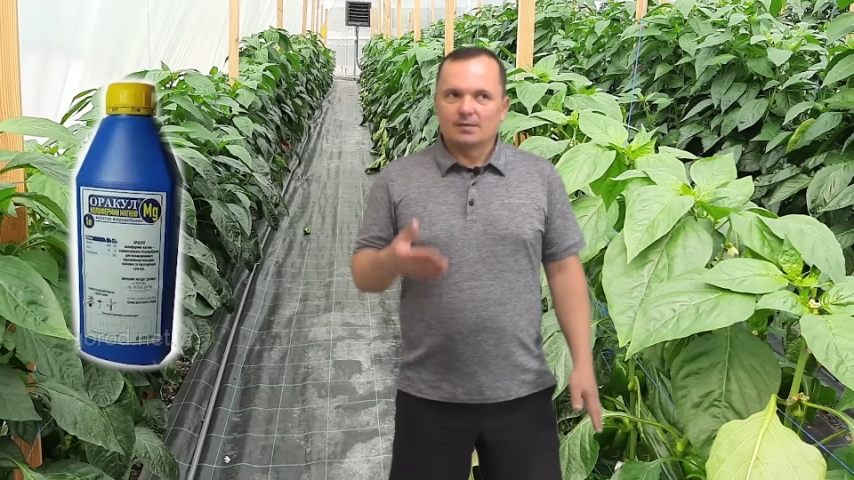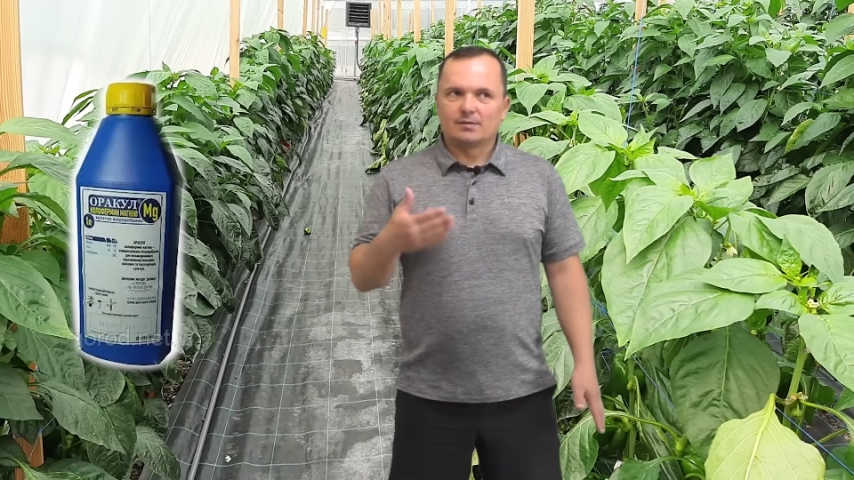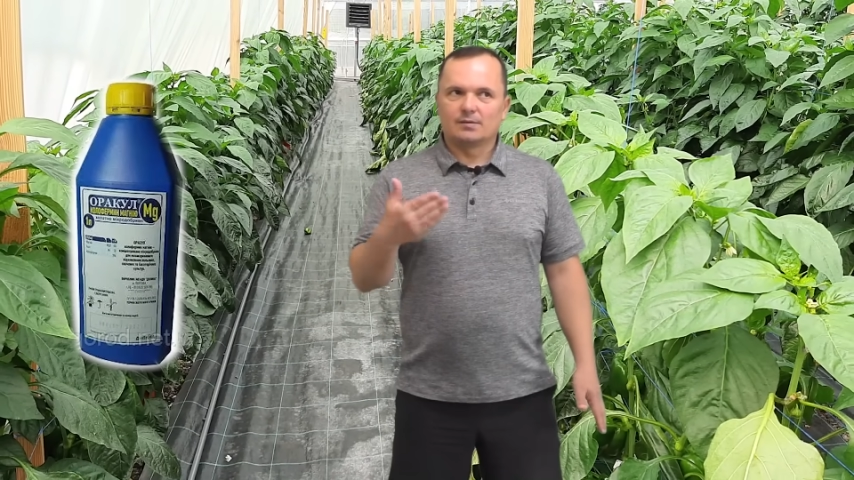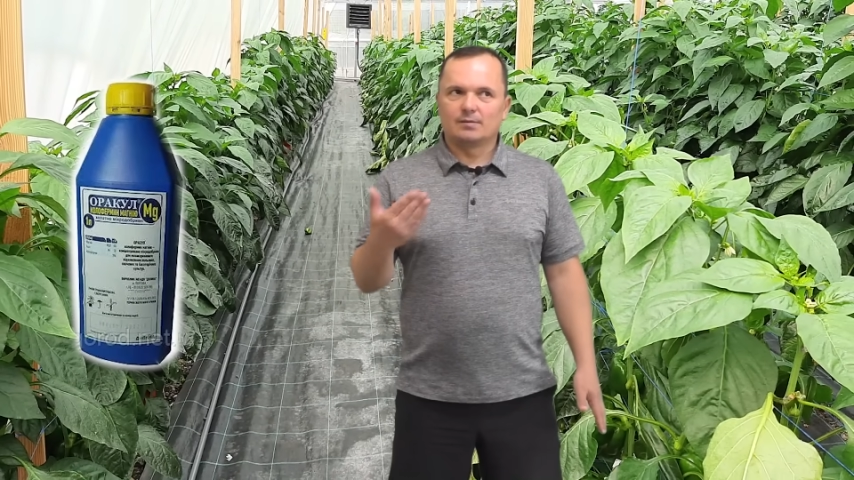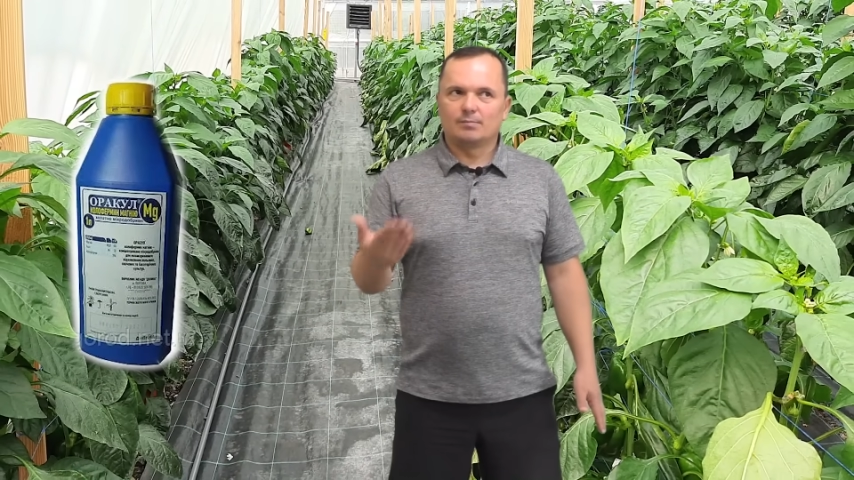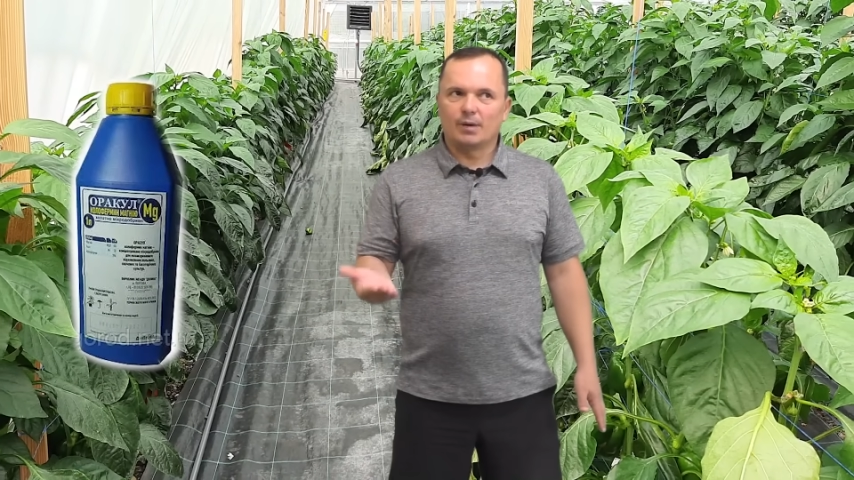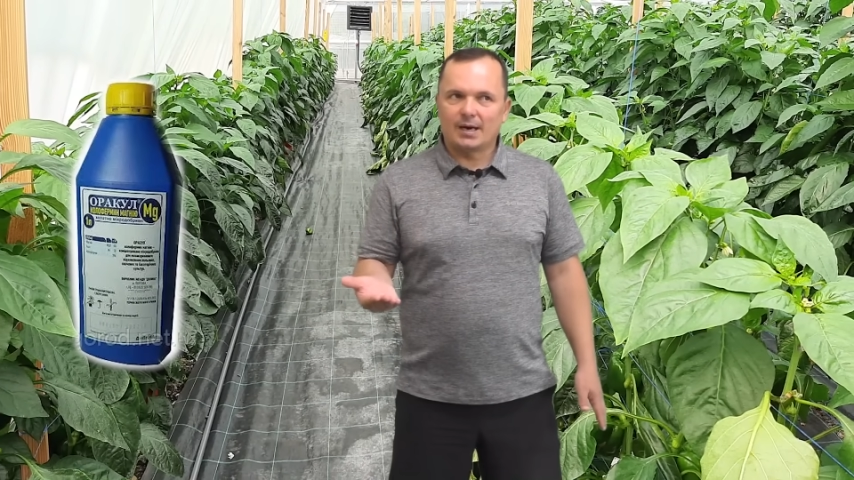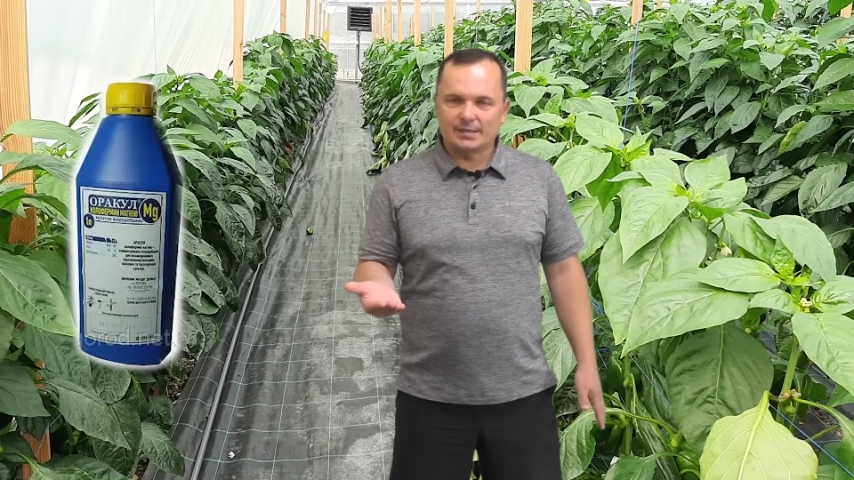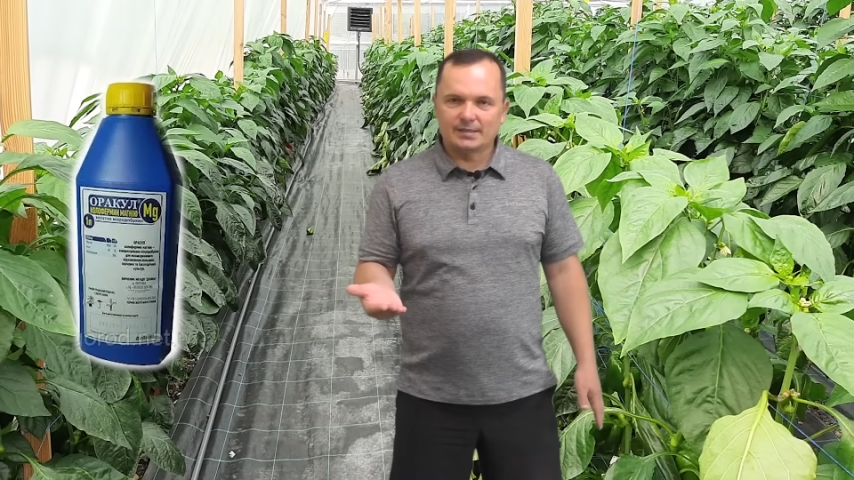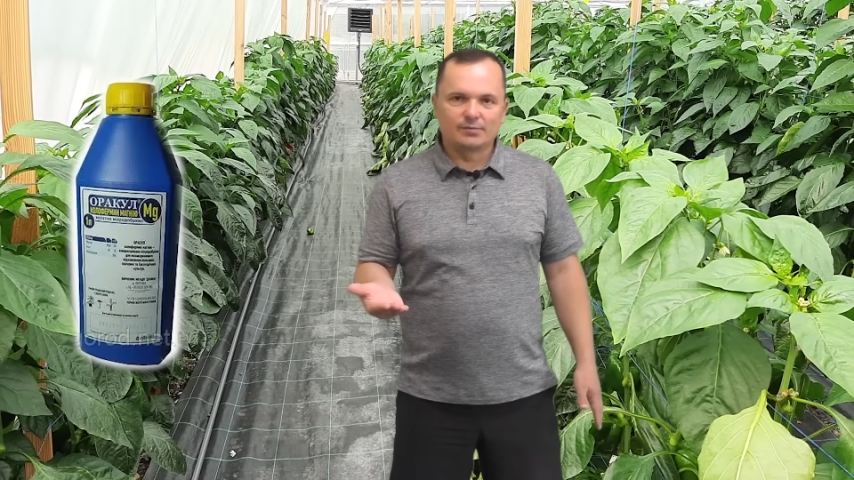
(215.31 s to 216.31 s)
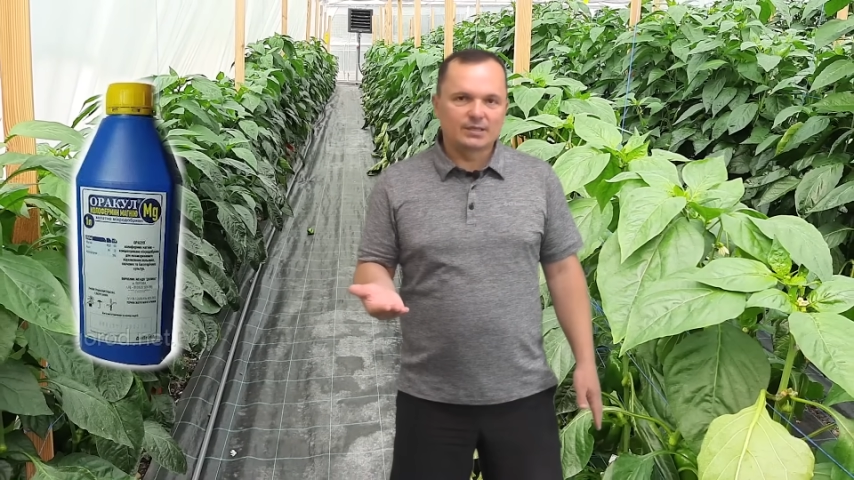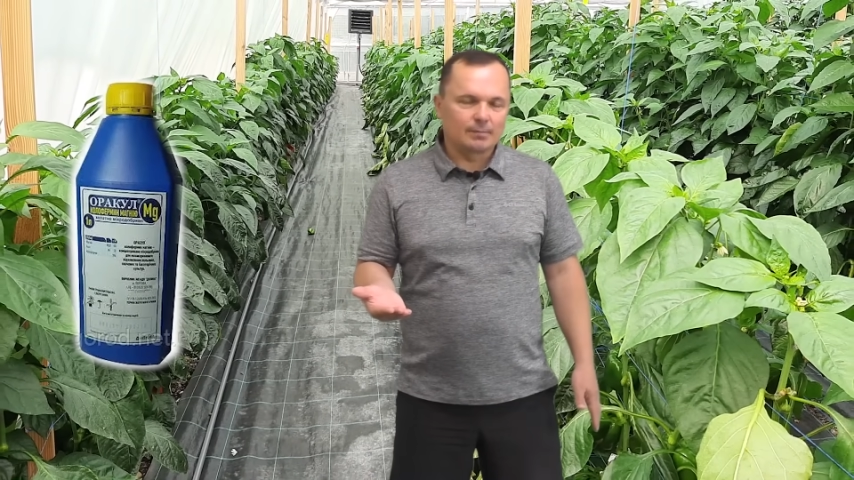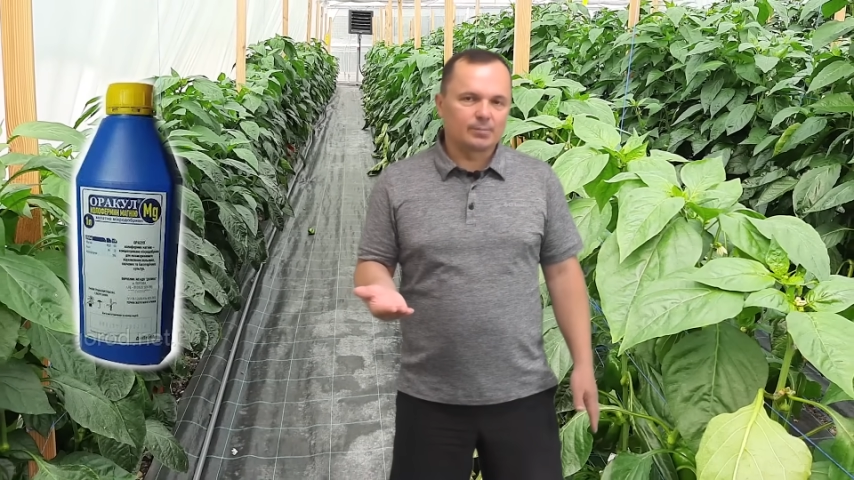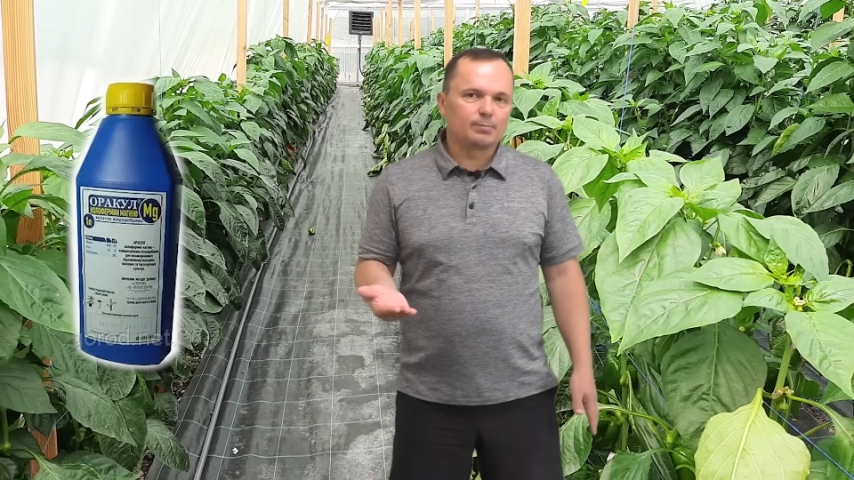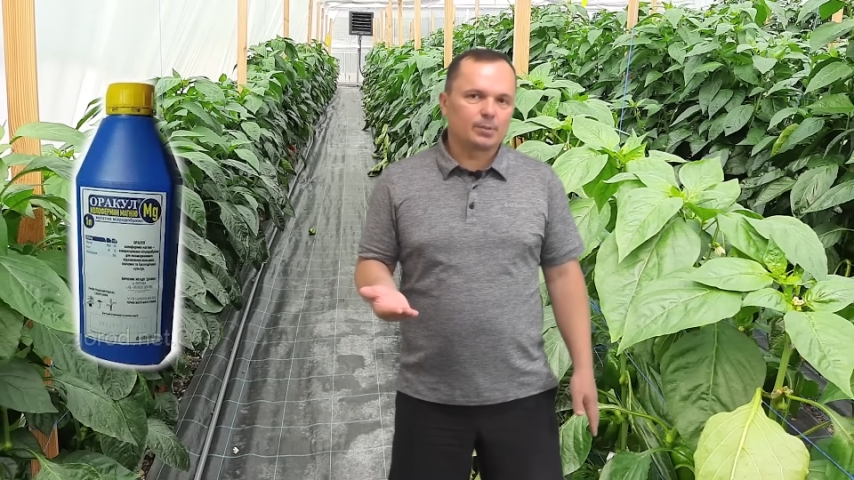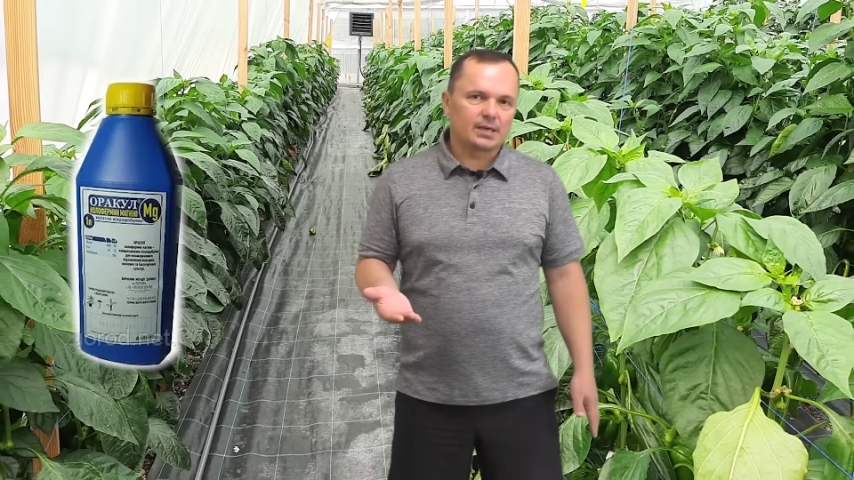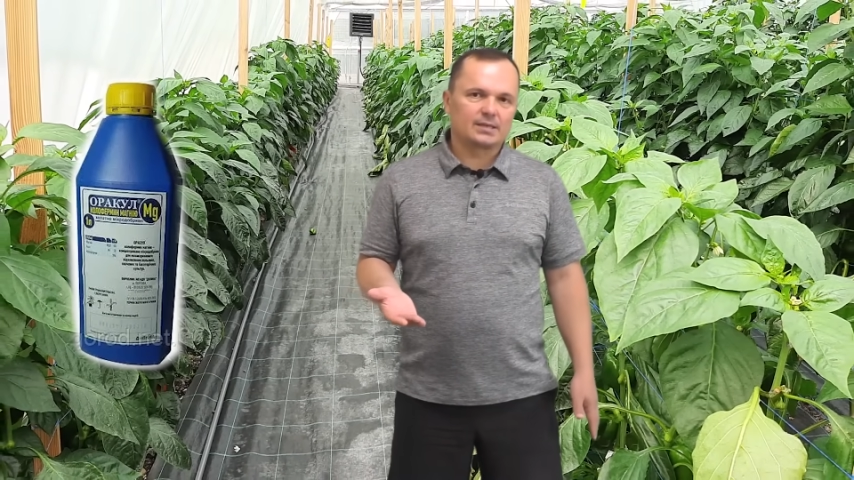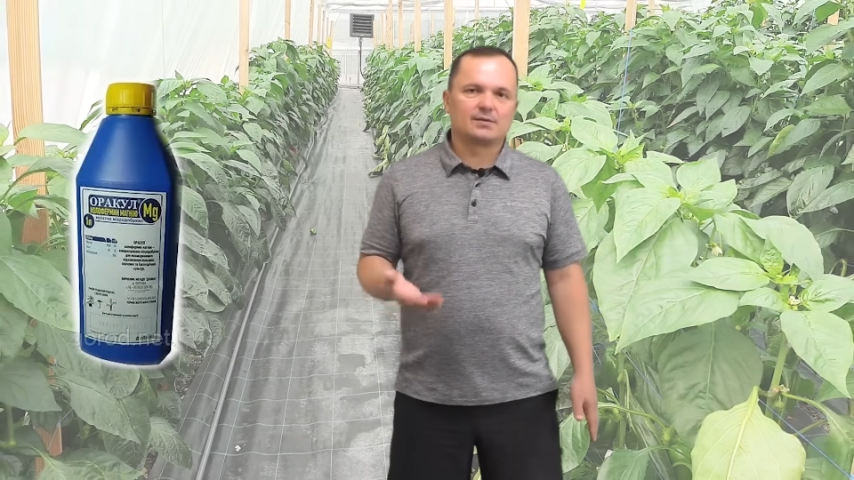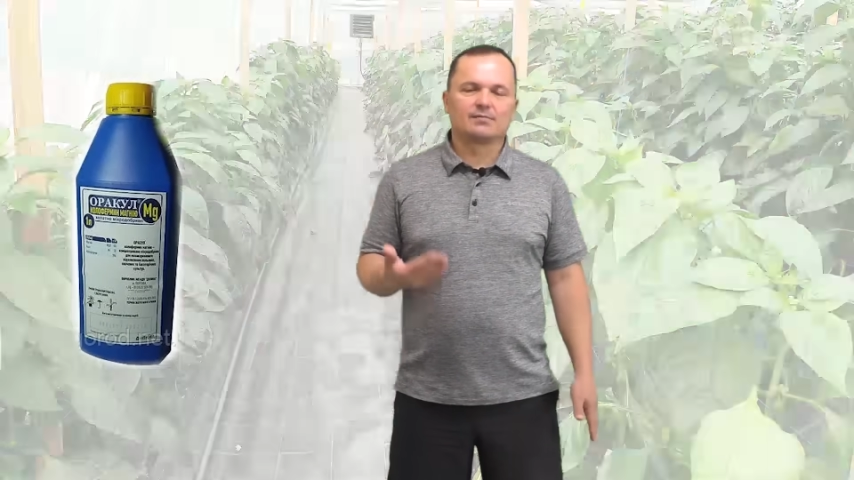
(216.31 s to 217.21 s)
Э, магний в этом препарате